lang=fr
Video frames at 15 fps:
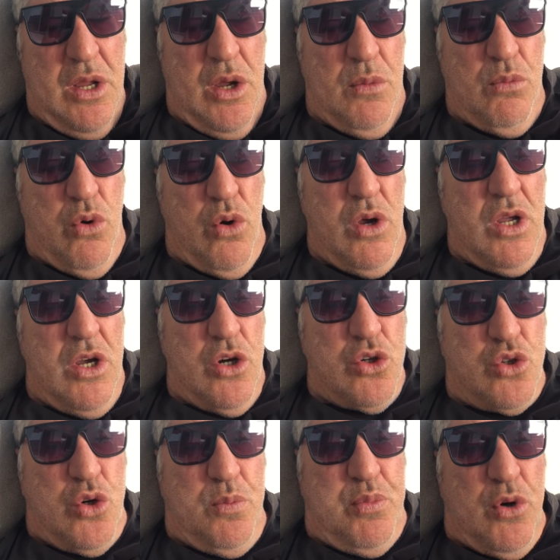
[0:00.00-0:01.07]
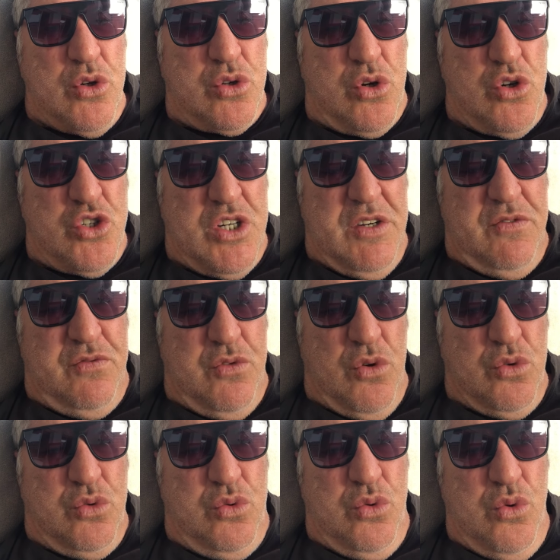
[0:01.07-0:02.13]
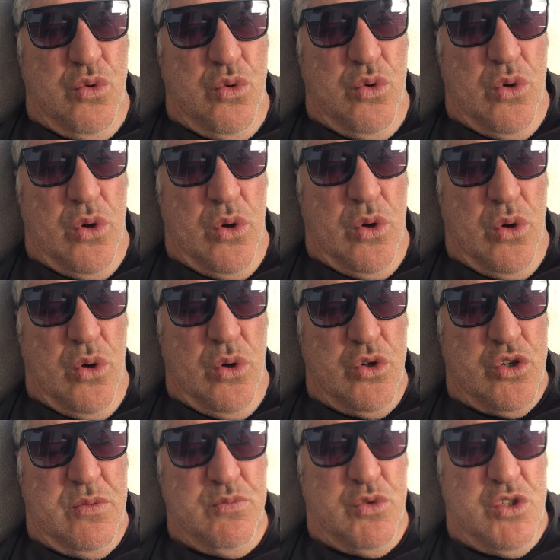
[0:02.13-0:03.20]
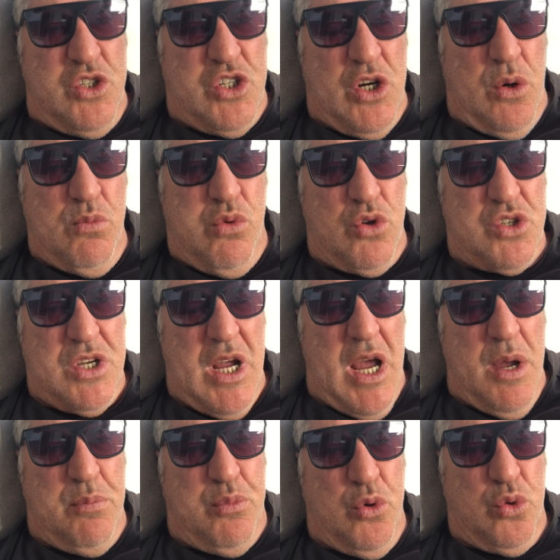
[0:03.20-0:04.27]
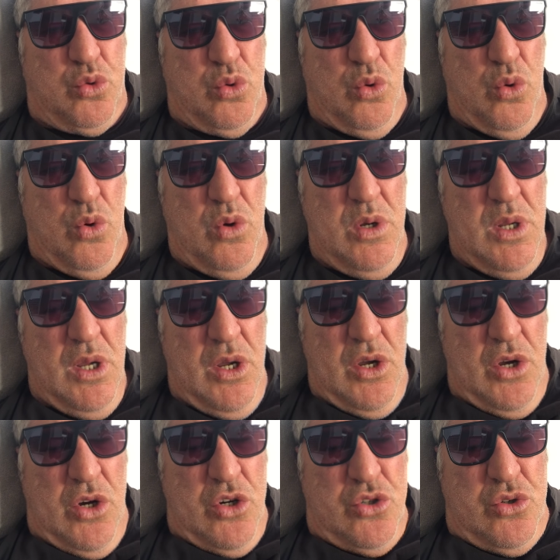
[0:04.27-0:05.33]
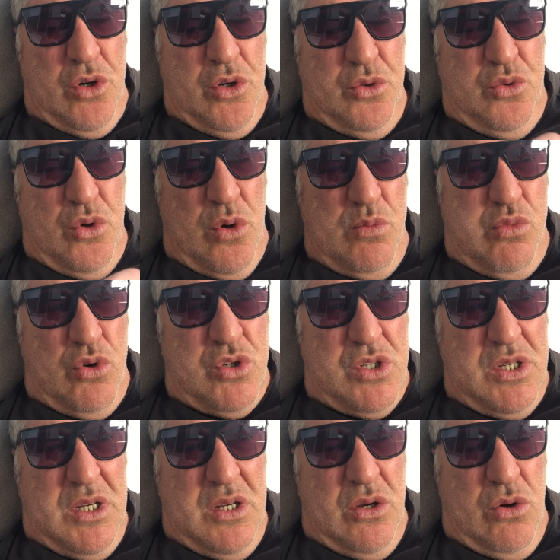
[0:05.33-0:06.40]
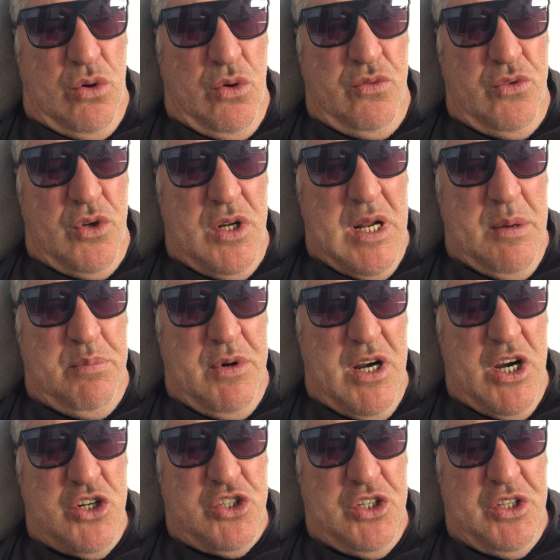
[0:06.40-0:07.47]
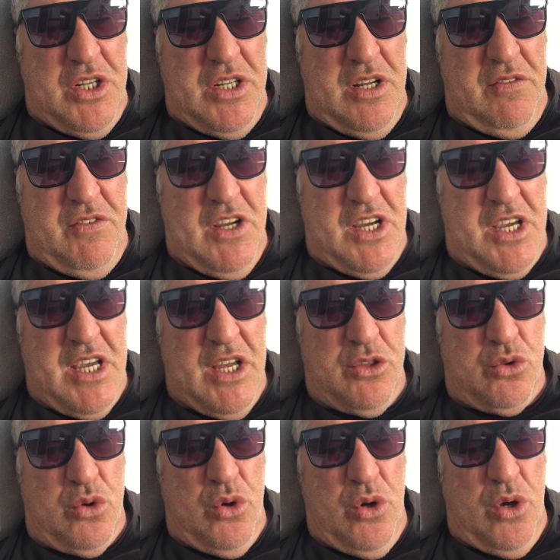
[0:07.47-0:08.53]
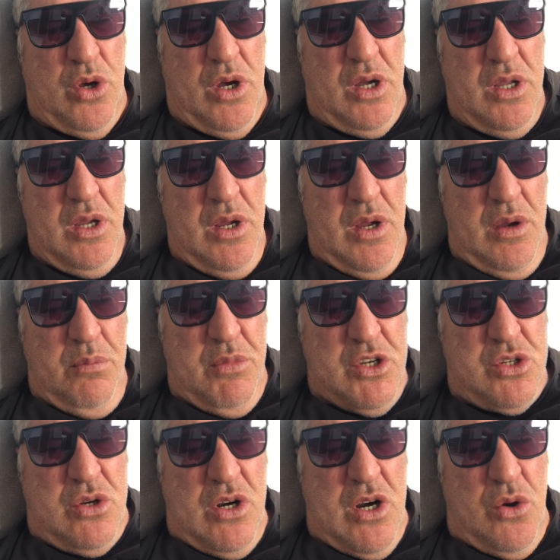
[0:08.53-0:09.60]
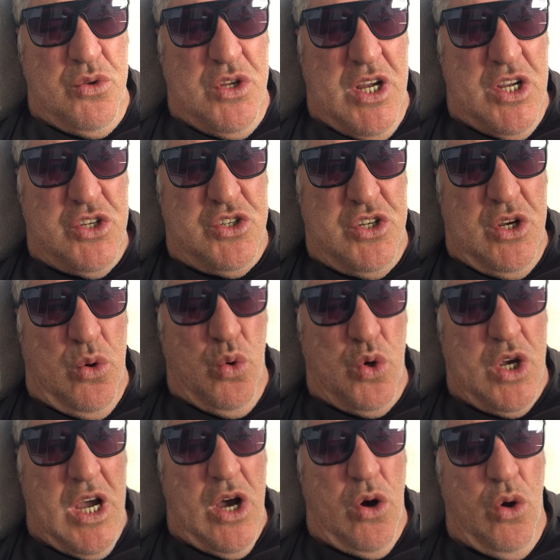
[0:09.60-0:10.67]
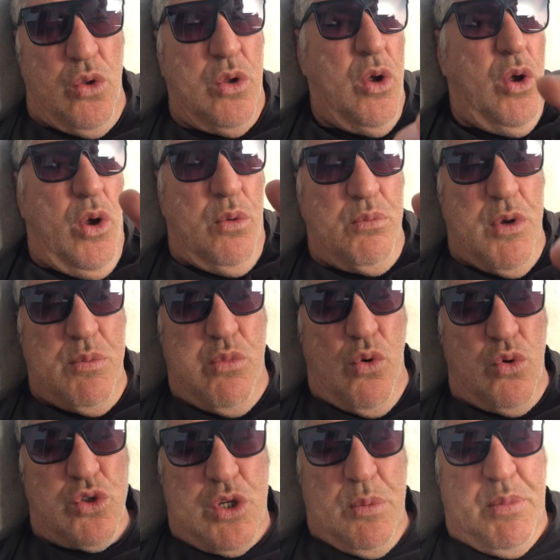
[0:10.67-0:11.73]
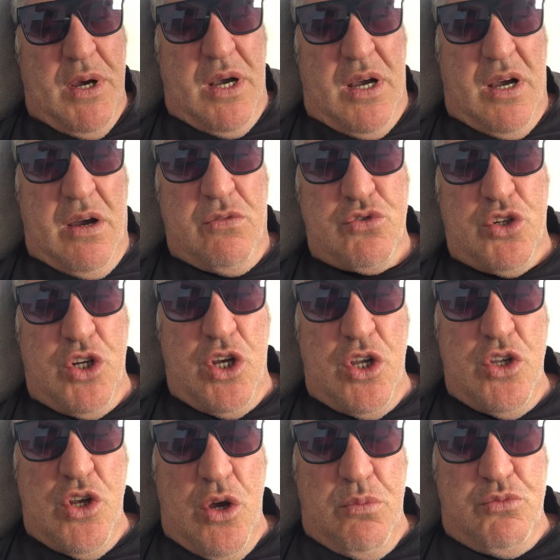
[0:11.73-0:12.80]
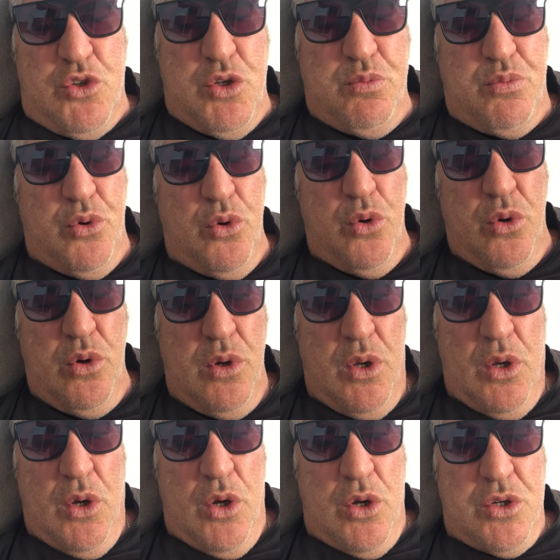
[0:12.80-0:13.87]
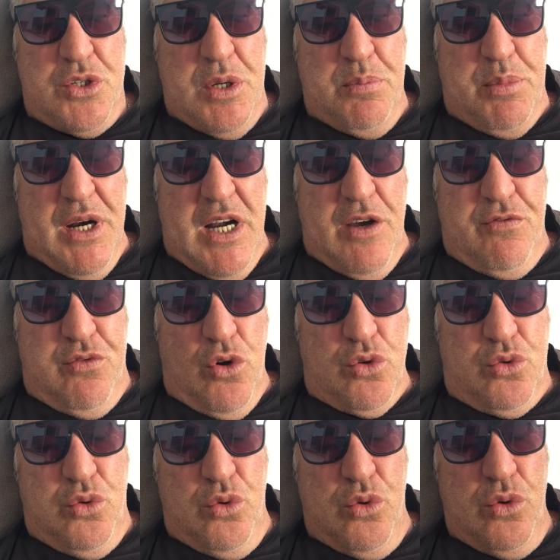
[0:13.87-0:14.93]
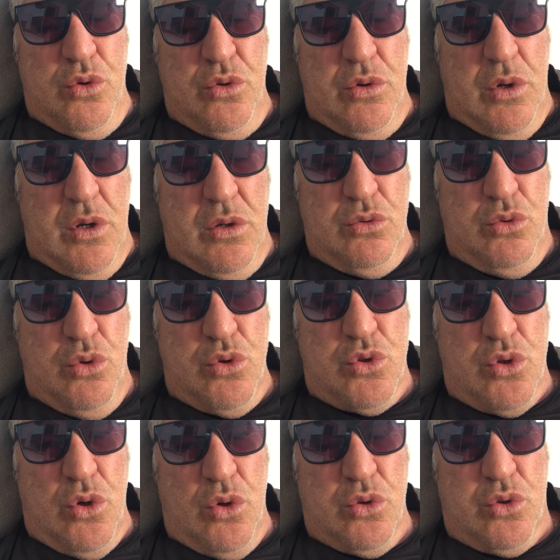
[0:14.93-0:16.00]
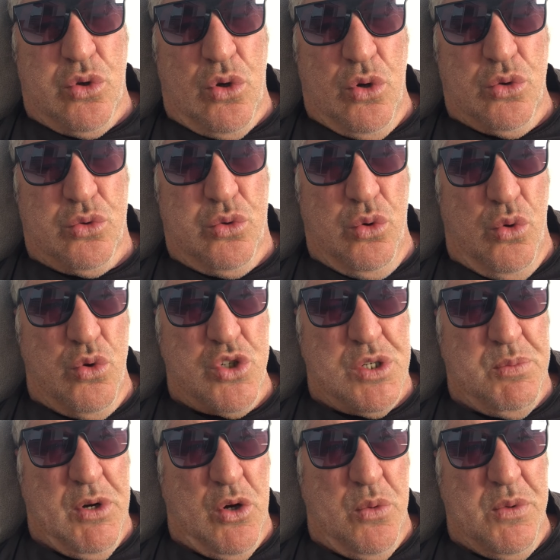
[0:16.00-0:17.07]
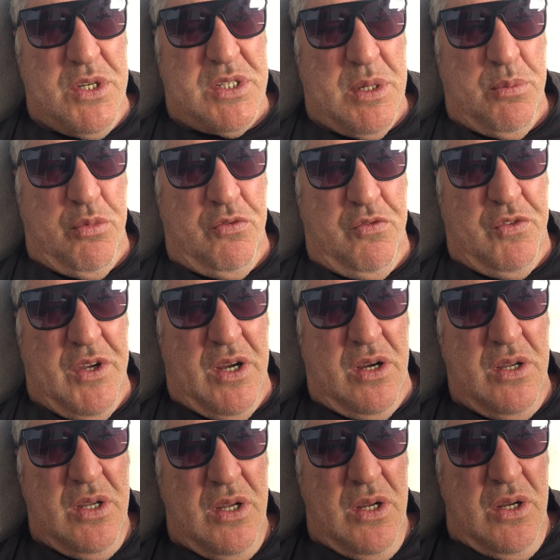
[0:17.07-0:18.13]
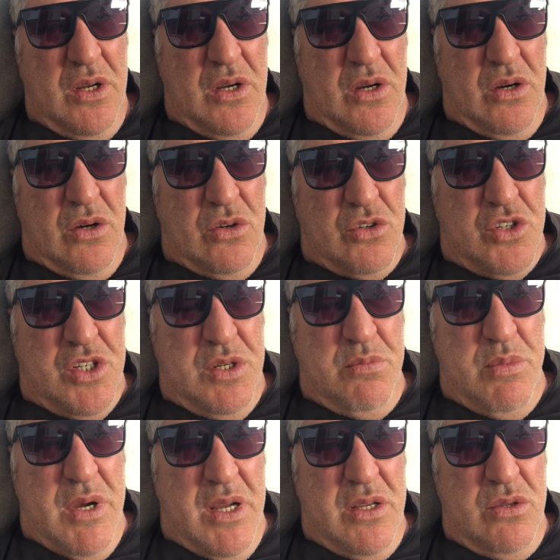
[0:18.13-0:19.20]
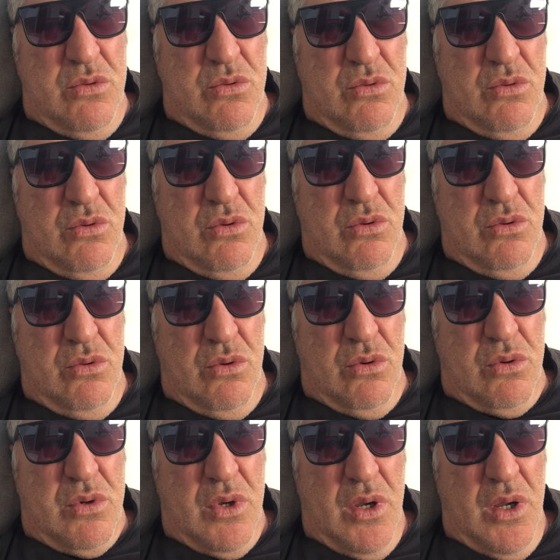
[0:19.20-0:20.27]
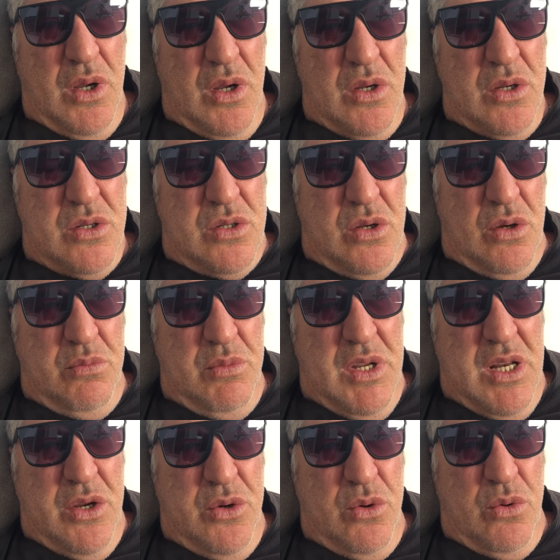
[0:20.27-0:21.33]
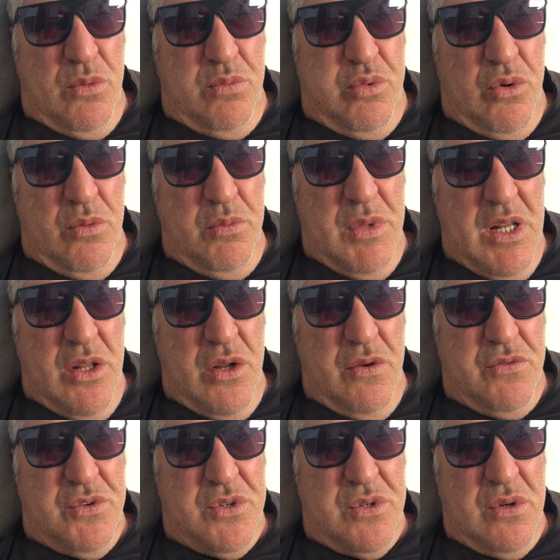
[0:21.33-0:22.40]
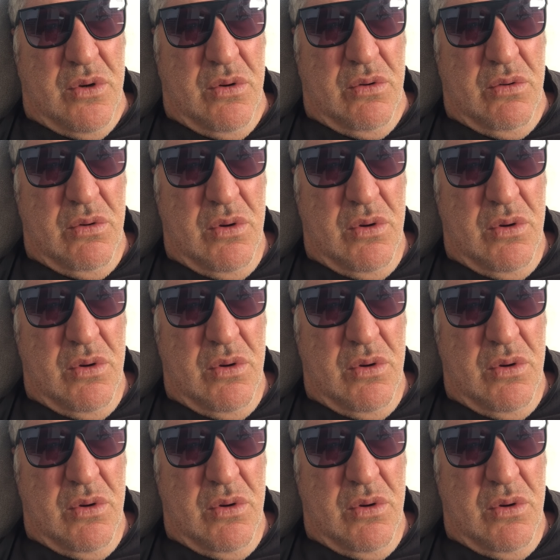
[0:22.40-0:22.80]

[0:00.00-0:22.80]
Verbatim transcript: Bon, je pense que j'ai vendu, euh, j'ai remboursé un peu tôt. J'aurais dû rembourser en revenant de la plage, c'est-à-dire vers 4 heures, parce que là, on est à 0,40. Mais bon, c'est pas grave, j'ai gagné un petit peu. C'est pas la fortune, 230 hein, euros, je sais pas combien ça peut faire en Shiba Inu. Donc, 100 millions pour 1900.